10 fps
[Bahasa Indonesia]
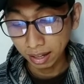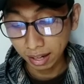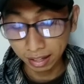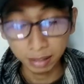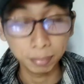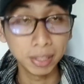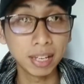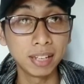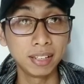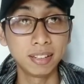KTP
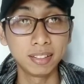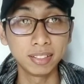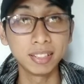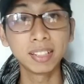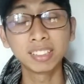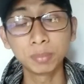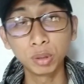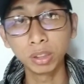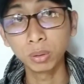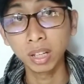kalian. Jadi kertas
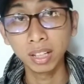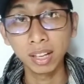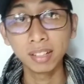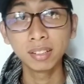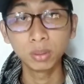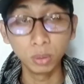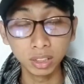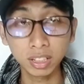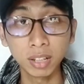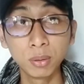putih itu kalian
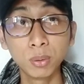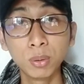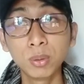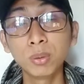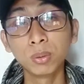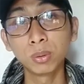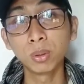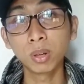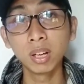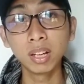tuliskan dulu
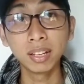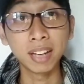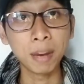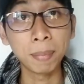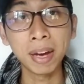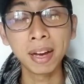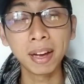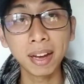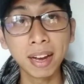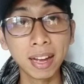untuk nama
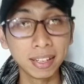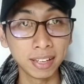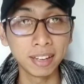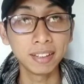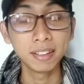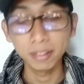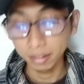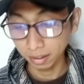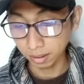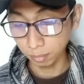kalian,
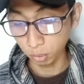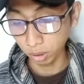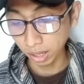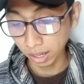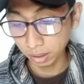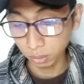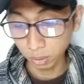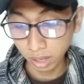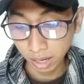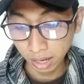kemudian
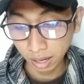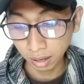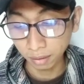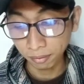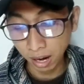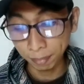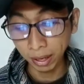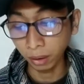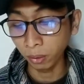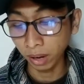juga uh, Vibe
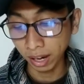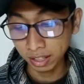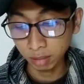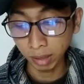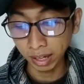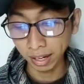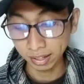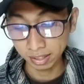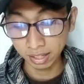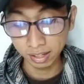ROI sebagai
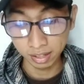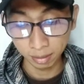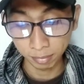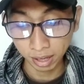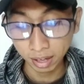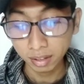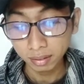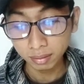exchange name-nya